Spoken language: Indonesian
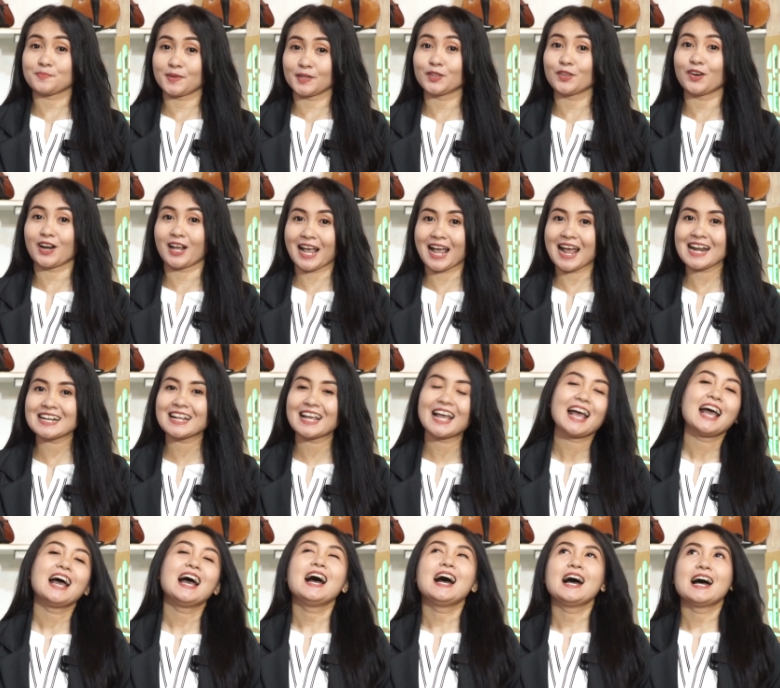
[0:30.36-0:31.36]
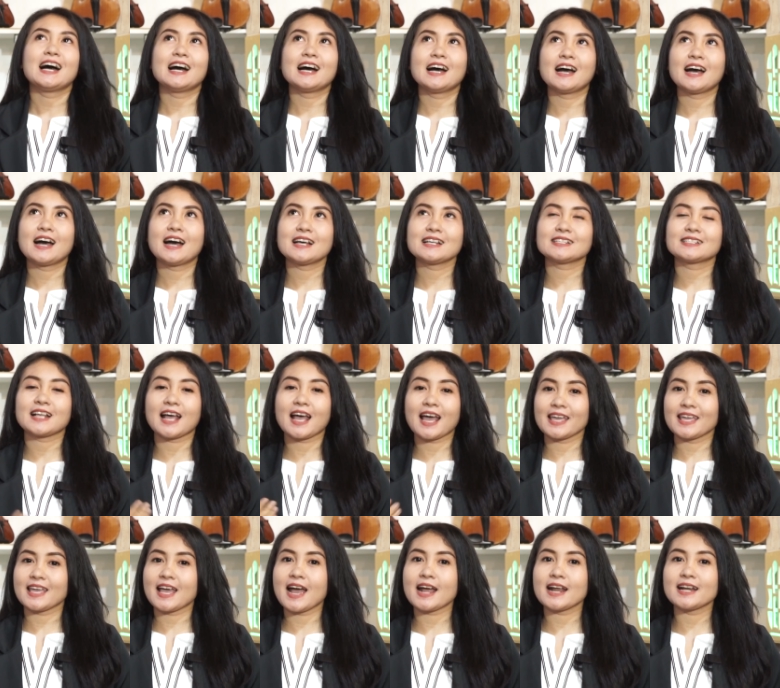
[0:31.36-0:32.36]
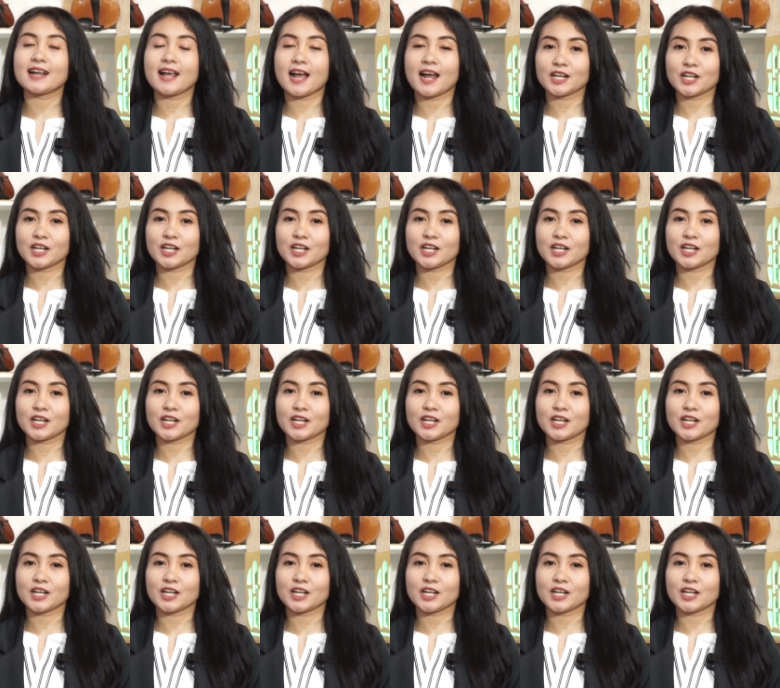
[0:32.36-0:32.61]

betul kan uh, saya dengan